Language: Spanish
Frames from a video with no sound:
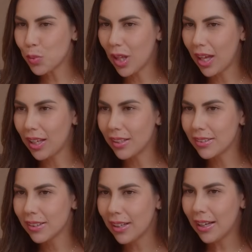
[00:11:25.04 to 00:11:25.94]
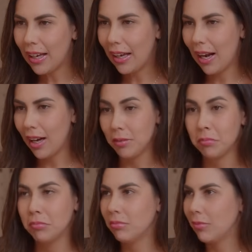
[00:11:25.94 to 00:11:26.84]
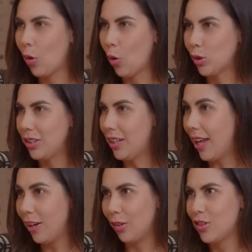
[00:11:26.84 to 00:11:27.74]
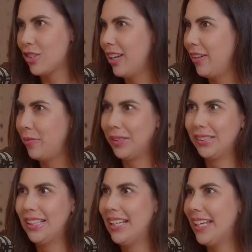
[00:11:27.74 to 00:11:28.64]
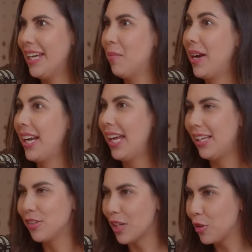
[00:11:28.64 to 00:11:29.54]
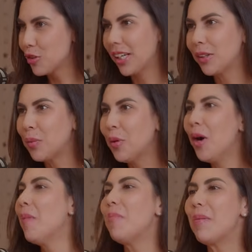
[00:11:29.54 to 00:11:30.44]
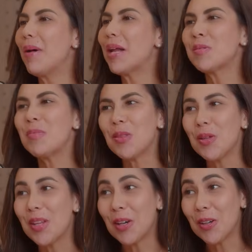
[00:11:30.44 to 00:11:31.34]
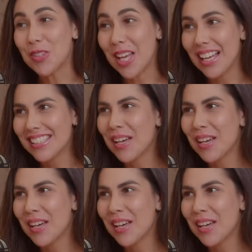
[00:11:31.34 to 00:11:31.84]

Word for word: ustedes era cocineros, chef, pastelería, panadería, o sea, yo sé que tú preparas un montón de cosas